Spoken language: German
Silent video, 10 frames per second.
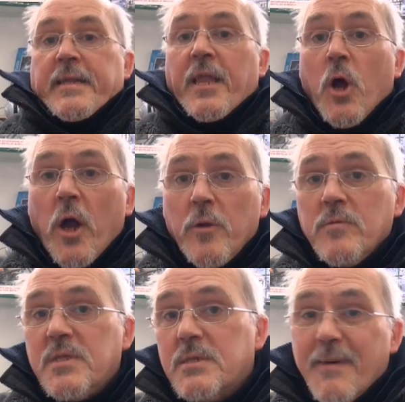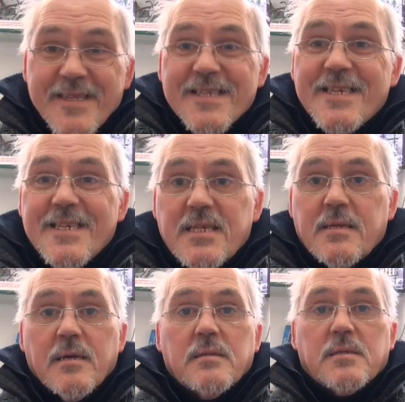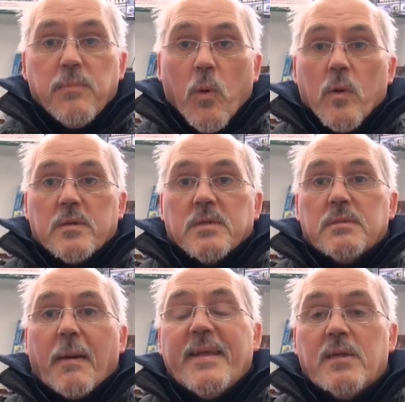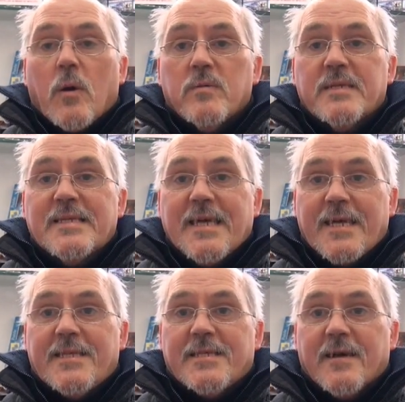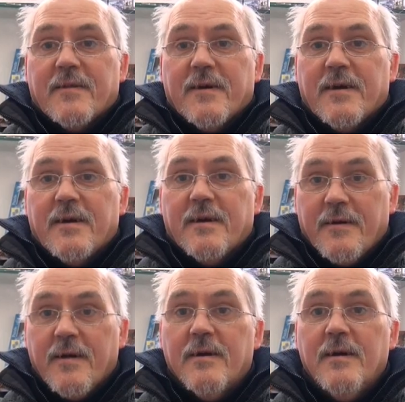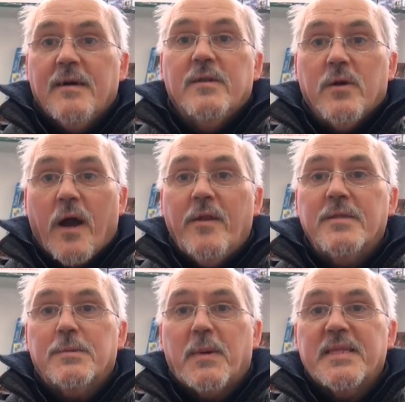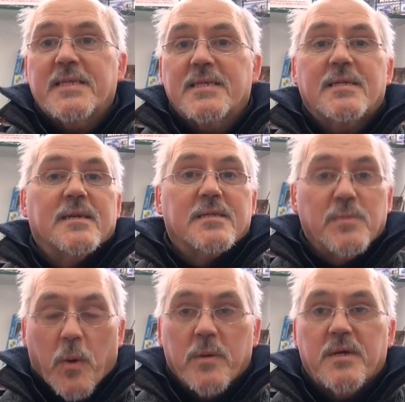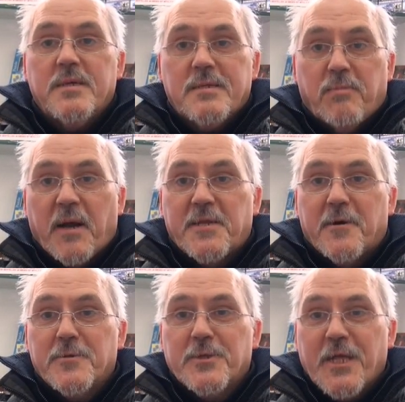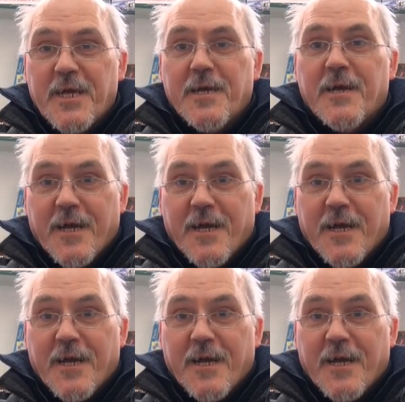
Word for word: Der 29.02.2016. 29.02.2016. Hm,